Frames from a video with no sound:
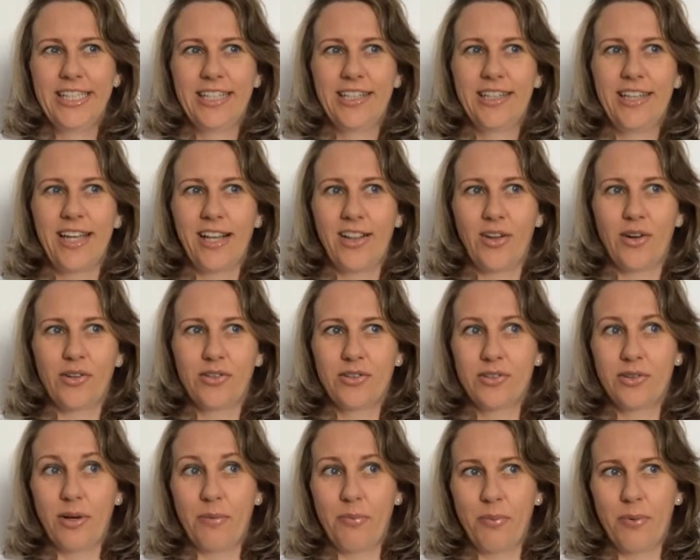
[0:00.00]
e daí
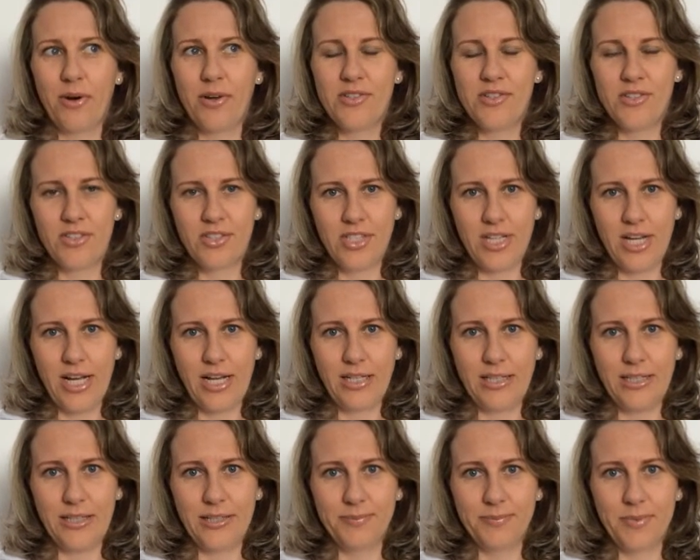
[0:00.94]
logo após eu
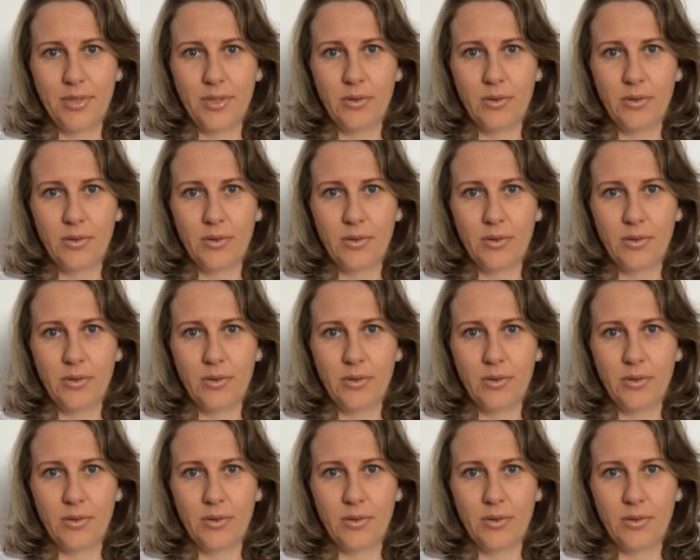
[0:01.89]
já